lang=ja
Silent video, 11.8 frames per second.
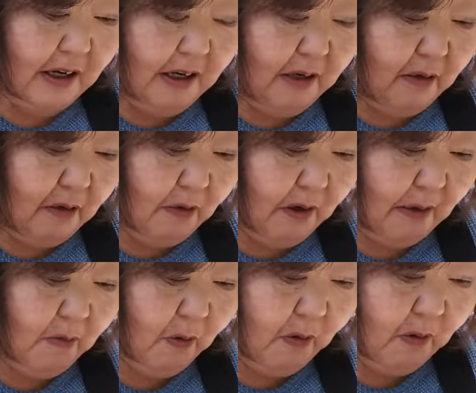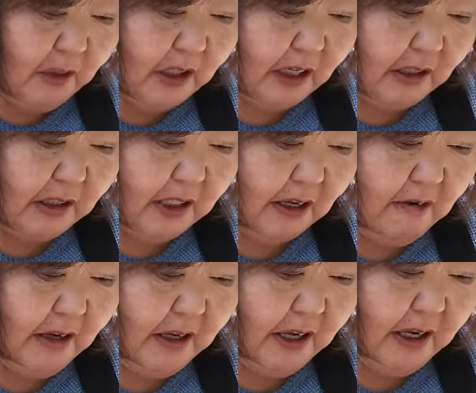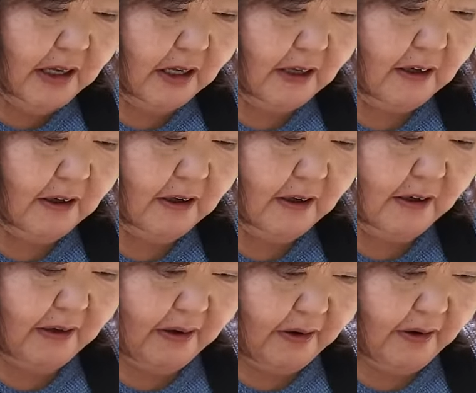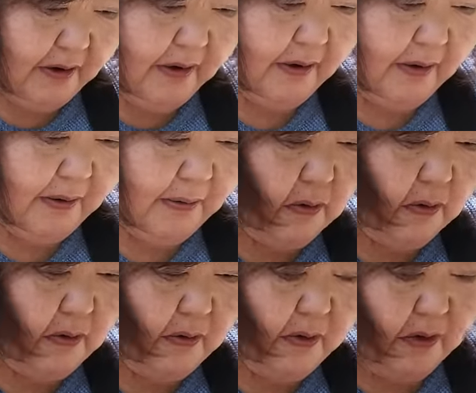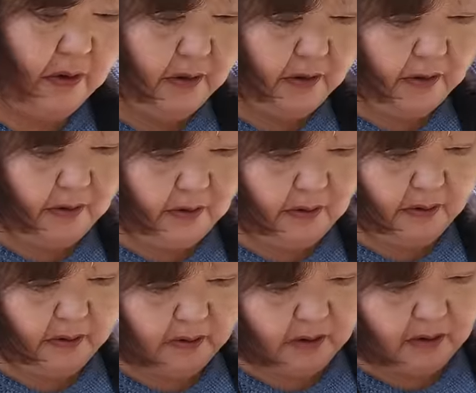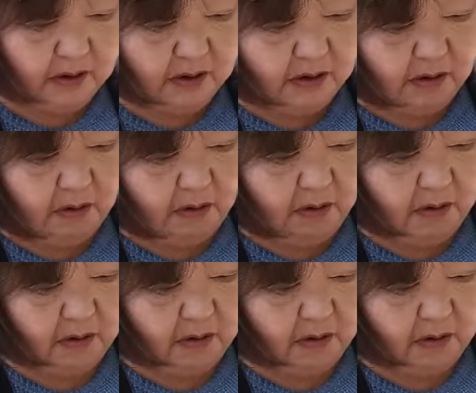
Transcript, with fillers: ようなものしか使わないからな。わびさびですかね。そ